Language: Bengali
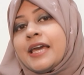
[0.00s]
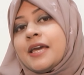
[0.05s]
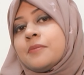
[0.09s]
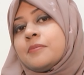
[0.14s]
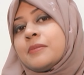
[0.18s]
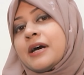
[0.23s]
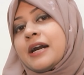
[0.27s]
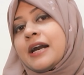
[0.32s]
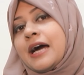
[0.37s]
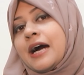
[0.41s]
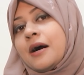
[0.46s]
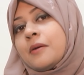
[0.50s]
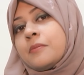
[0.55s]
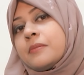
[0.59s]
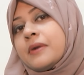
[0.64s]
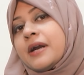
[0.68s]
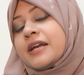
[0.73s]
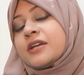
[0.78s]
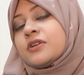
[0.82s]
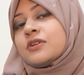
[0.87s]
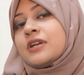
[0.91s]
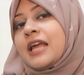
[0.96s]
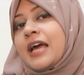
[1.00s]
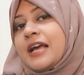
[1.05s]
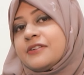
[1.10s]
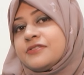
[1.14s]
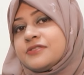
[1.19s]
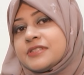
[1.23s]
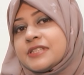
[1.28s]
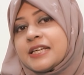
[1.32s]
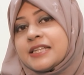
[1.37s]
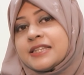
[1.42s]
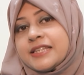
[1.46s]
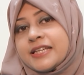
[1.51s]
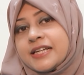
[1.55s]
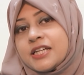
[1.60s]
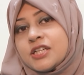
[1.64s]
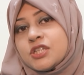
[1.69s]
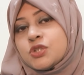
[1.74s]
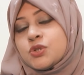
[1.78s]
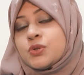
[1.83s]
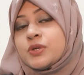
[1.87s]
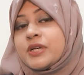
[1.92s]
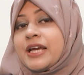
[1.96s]
এবার আমরা একটু লাইফস্টাইল থেকে
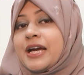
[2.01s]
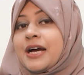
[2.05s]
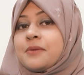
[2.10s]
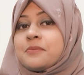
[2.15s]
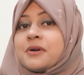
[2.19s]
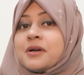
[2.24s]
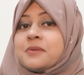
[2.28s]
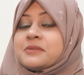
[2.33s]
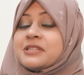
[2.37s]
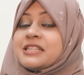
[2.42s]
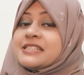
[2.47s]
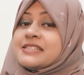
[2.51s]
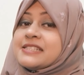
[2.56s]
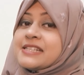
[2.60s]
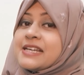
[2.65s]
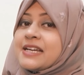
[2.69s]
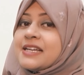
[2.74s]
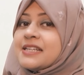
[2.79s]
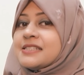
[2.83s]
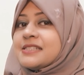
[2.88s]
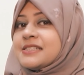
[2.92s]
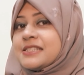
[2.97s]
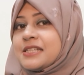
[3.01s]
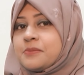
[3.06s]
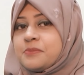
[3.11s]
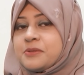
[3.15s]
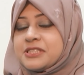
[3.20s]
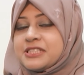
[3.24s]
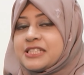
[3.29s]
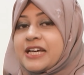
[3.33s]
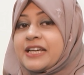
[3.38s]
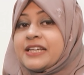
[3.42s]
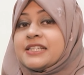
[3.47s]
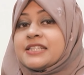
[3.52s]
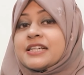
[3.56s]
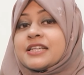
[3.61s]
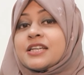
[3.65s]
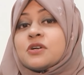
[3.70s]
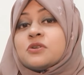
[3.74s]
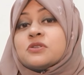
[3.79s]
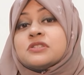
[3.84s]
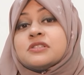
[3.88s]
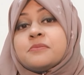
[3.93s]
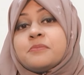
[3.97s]
সরে আমরা আমাদের সেকেন্ড স্টেপে চাই সেটা
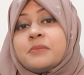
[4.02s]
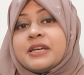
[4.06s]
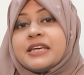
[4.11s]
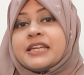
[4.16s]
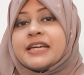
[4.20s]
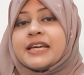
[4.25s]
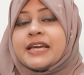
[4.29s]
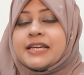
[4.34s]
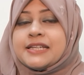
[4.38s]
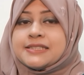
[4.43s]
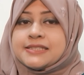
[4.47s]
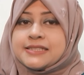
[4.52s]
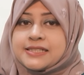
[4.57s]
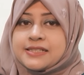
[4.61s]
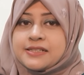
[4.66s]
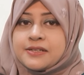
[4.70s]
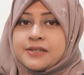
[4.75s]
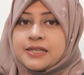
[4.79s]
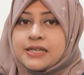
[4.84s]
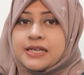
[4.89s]
হচ্ছে মেডিকেশন